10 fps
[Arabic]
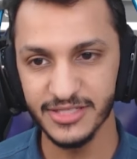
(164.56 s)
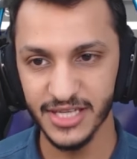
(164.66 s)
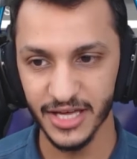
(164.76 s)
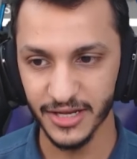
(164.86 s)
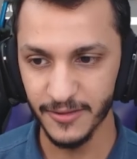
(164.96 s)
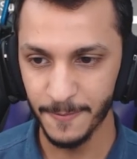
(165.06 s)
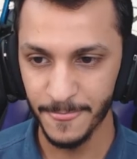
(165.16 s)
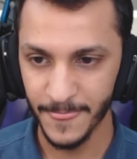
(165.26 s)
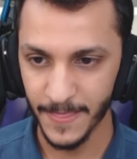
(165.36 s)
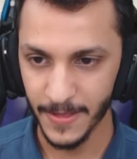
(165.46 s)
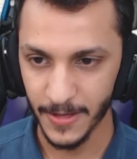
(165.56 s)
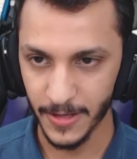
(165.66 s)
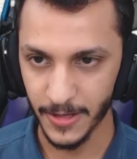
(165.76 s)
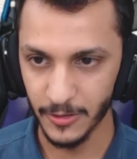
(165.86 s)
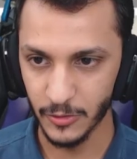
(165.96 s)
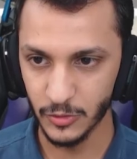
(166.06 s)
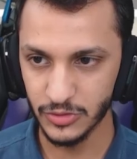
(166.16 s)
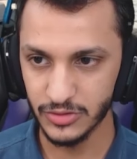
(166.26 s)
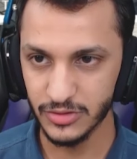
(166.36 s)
سيارة آه